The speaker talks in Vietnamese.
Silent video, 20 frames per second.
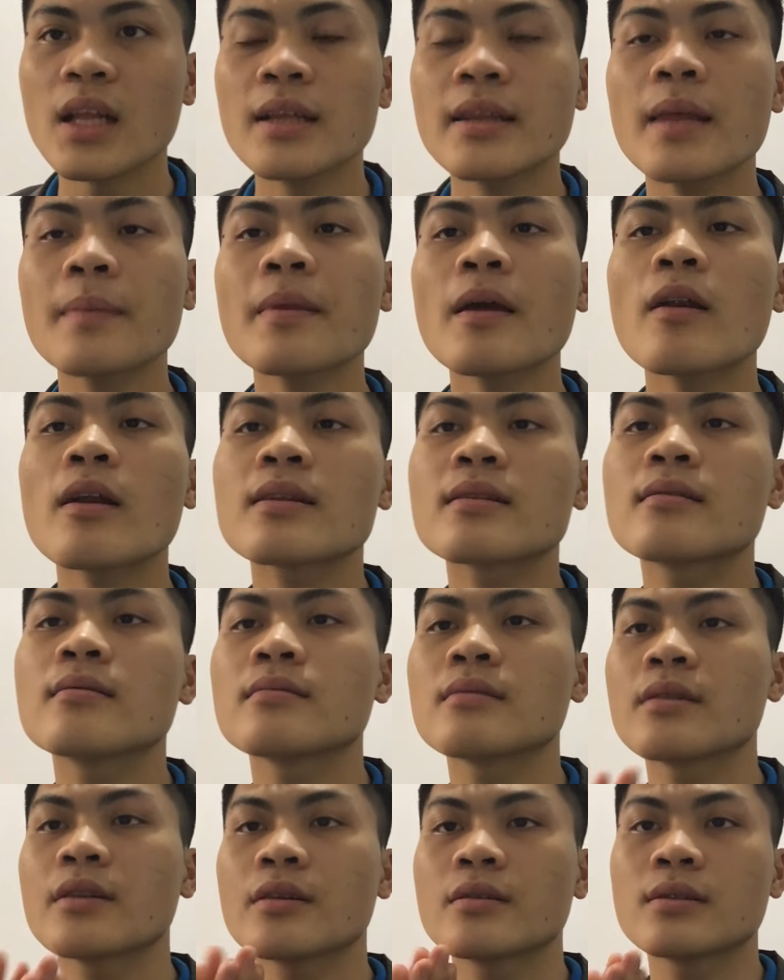tiếp theo là tự
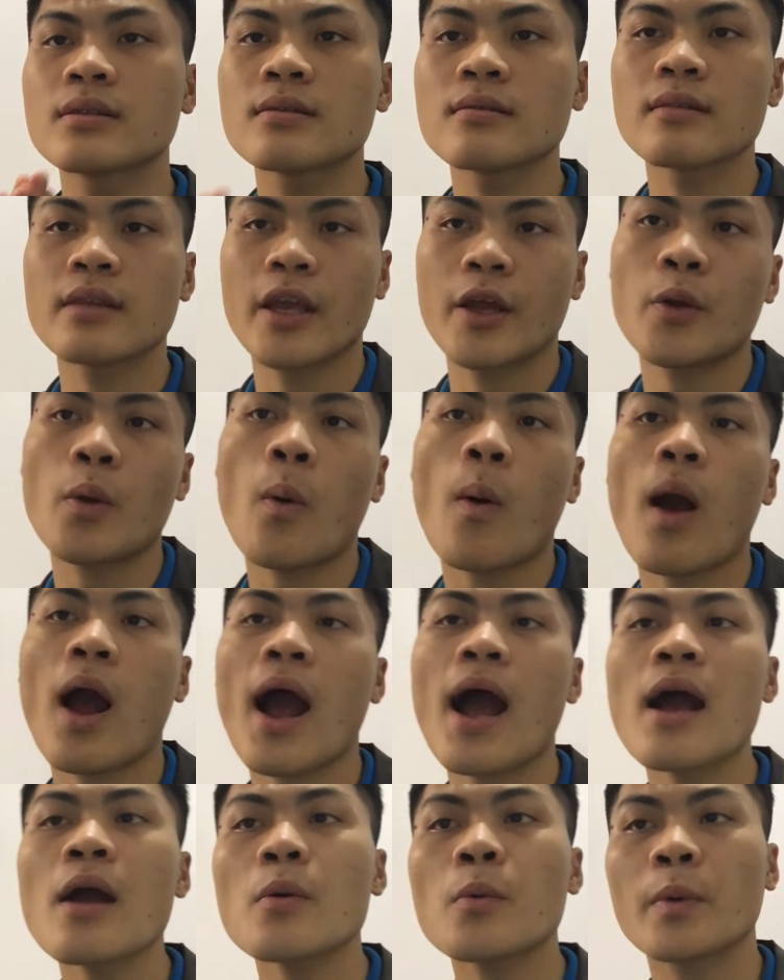sự tiến
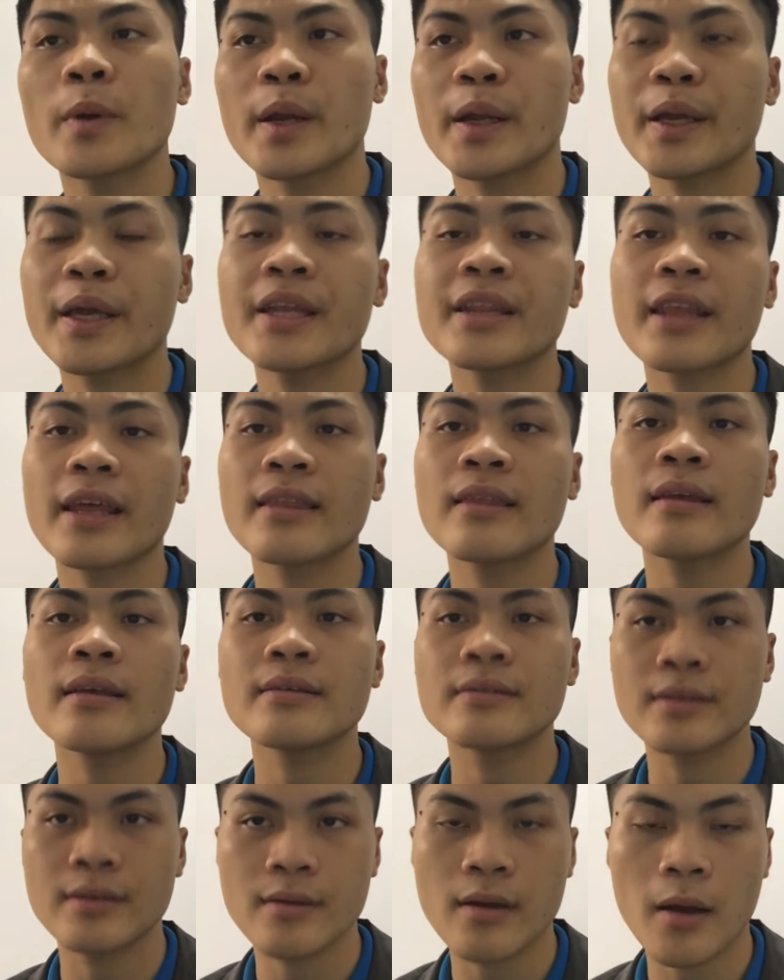hóa của nền kinh tế thị
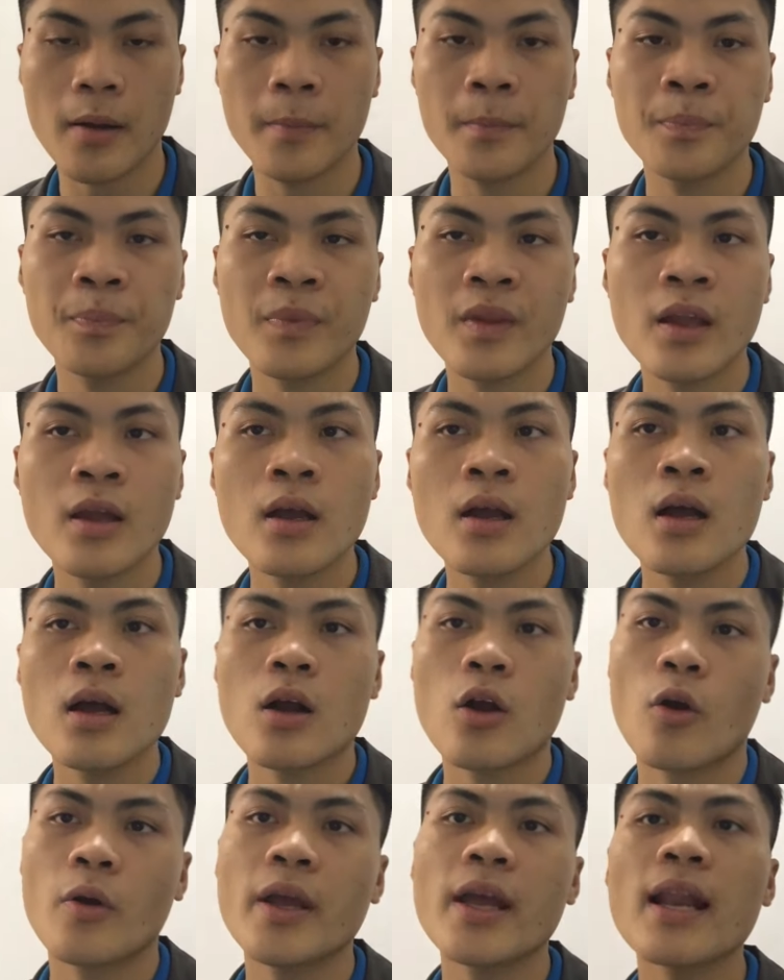trường
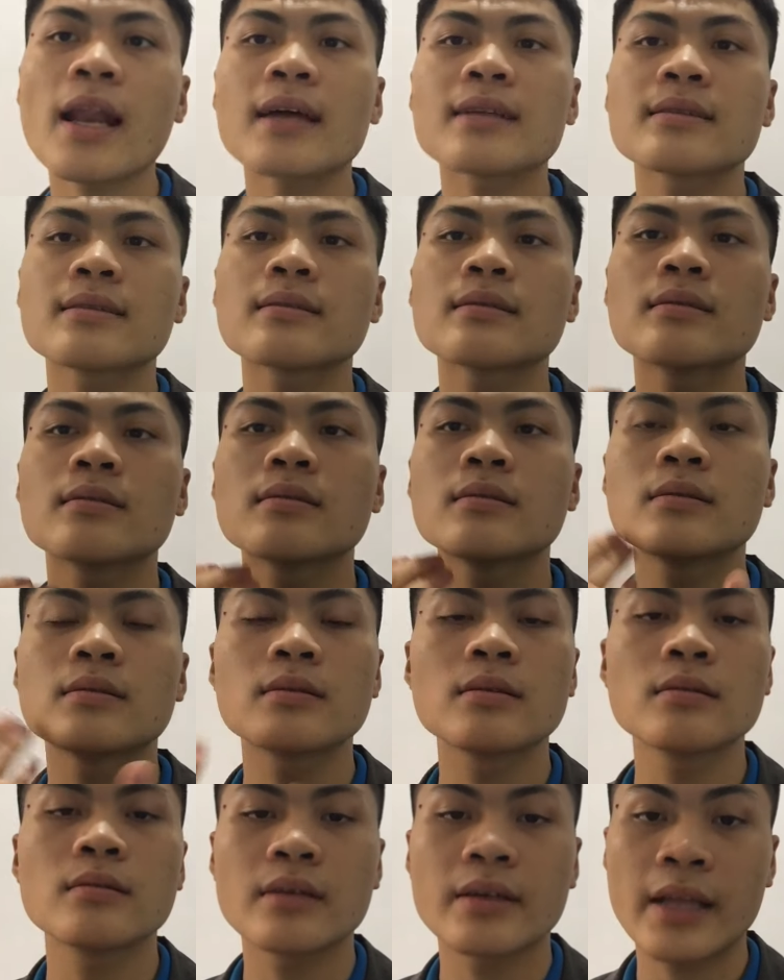có nghĩa là
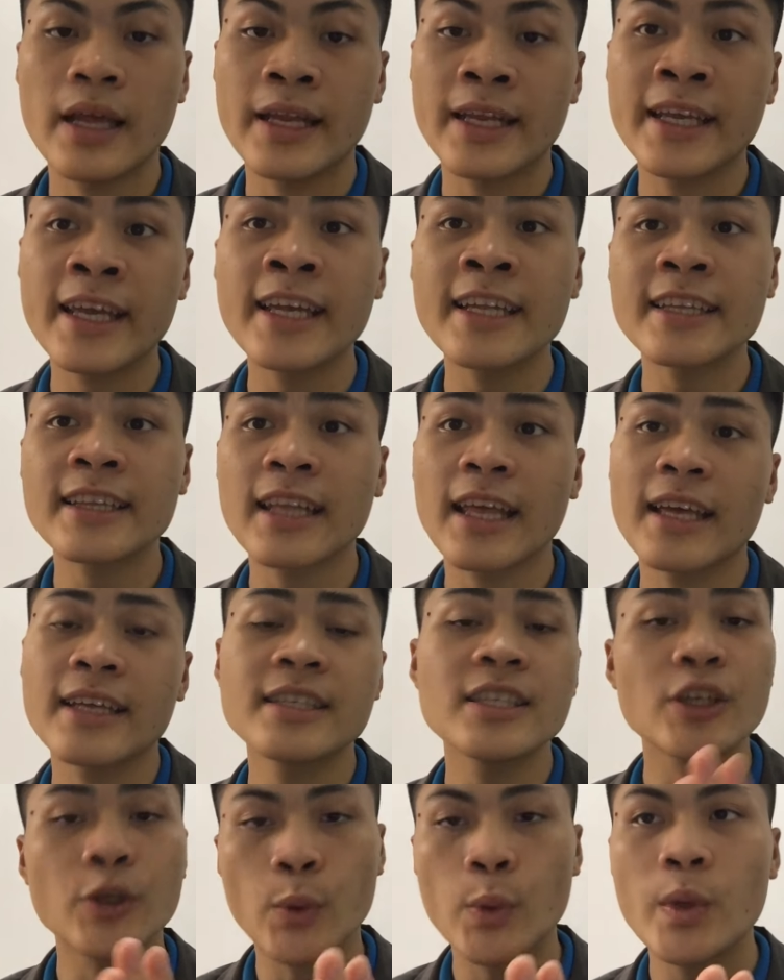từ nền kinh tế
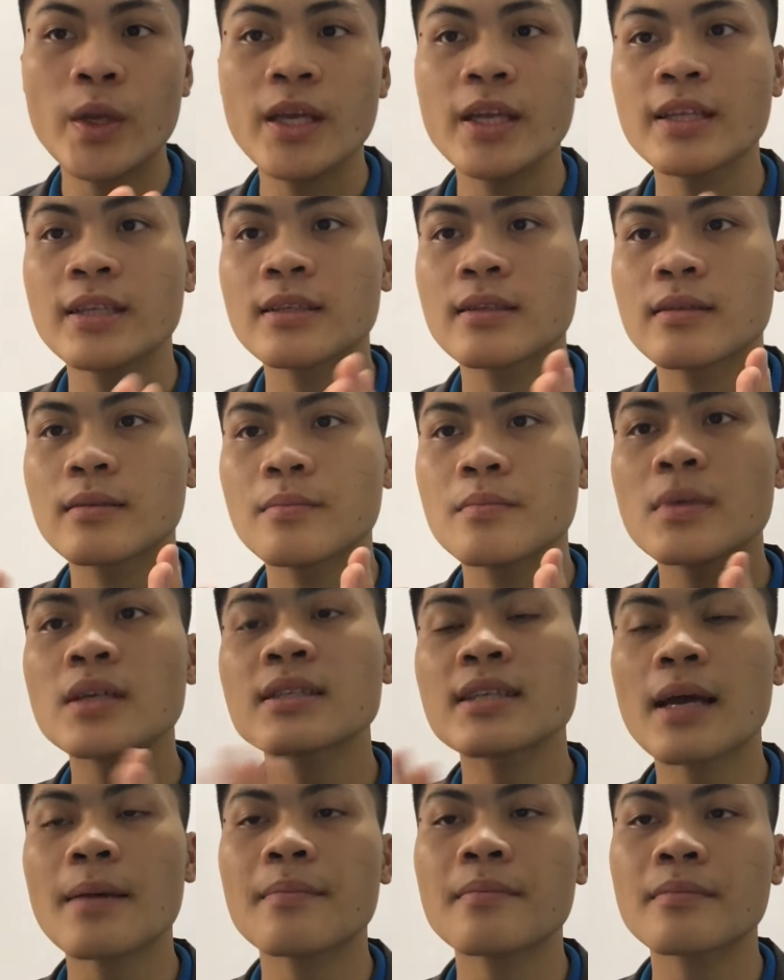chỉ huy bước
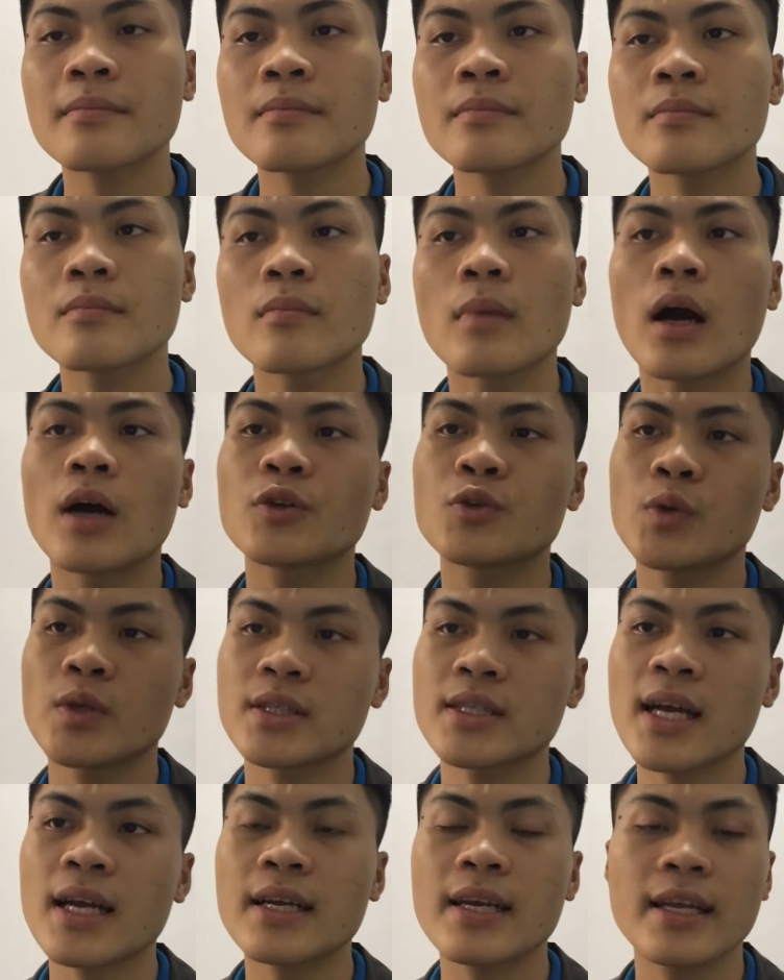sang uh,
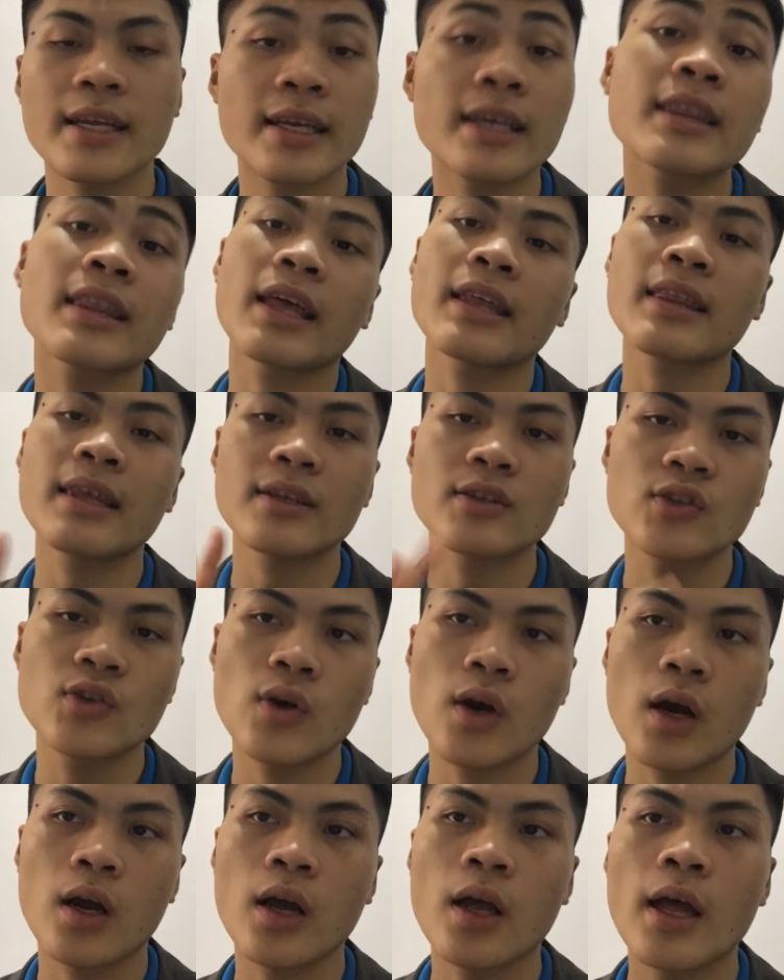chuyển sang nền kinh tế thị
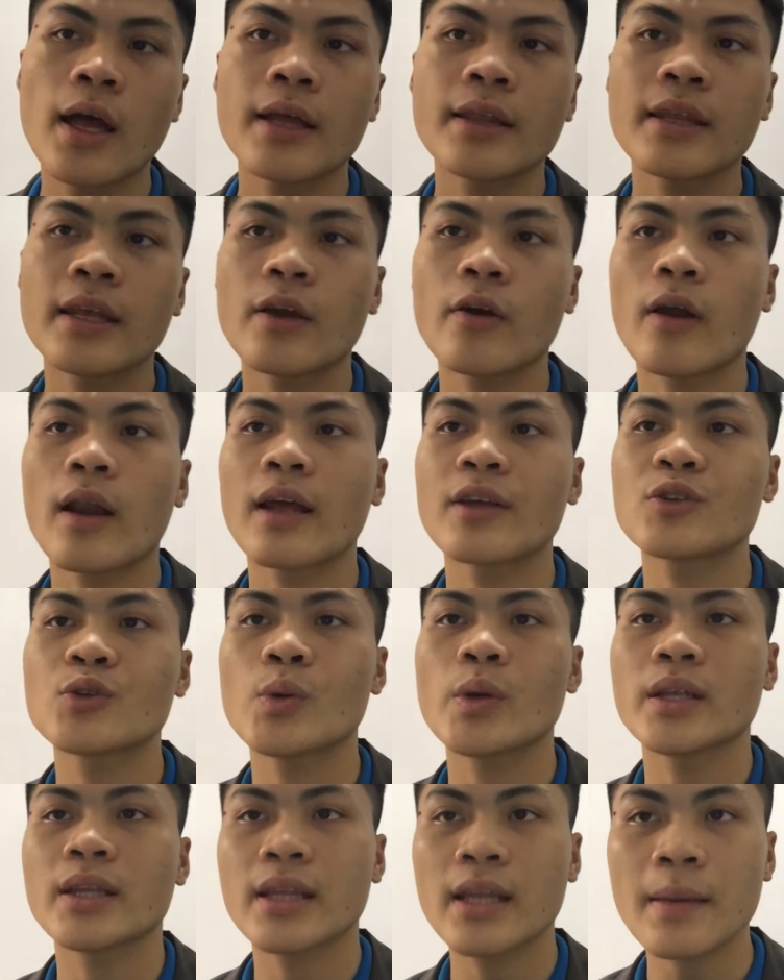trường thì gọi là
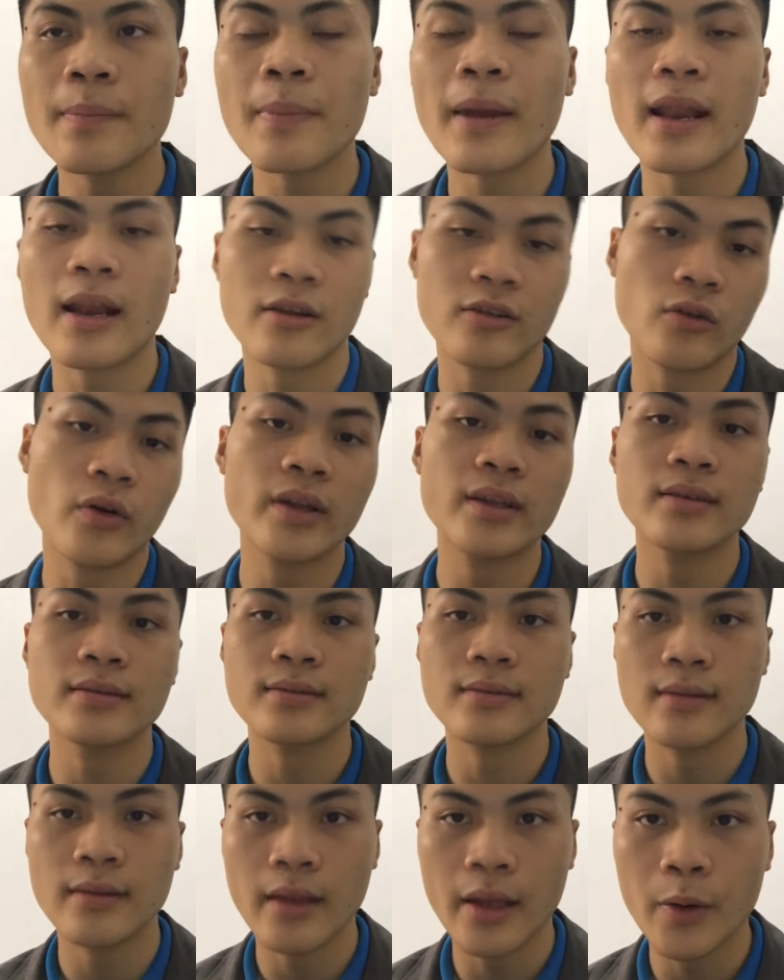chuyển tiếp hay là gọi là
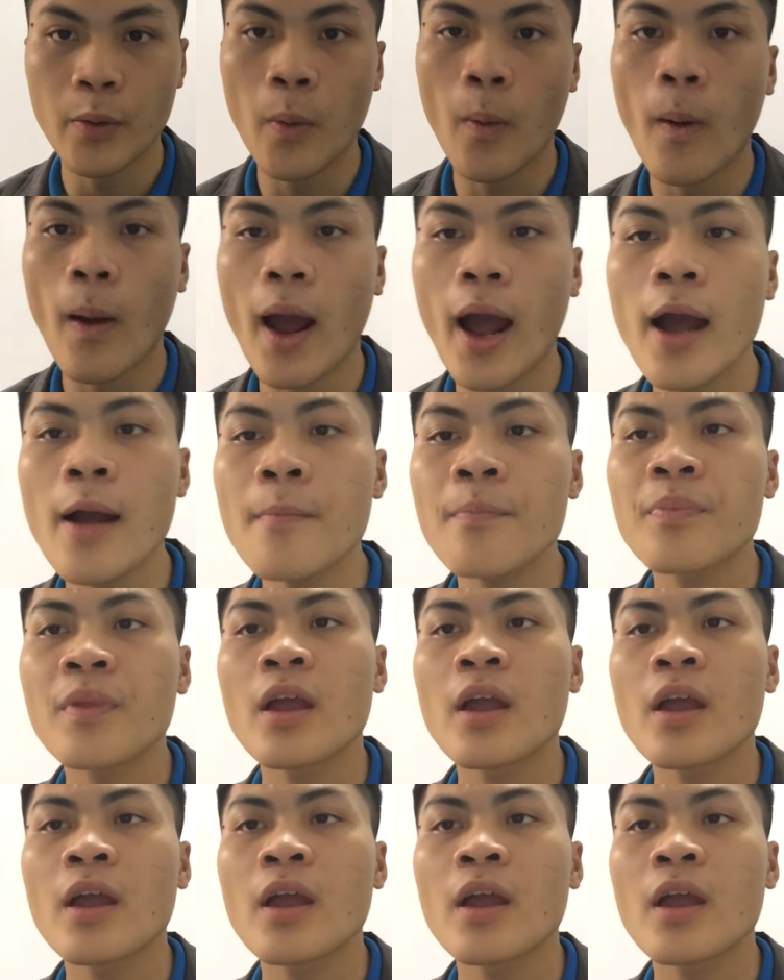tiến hóa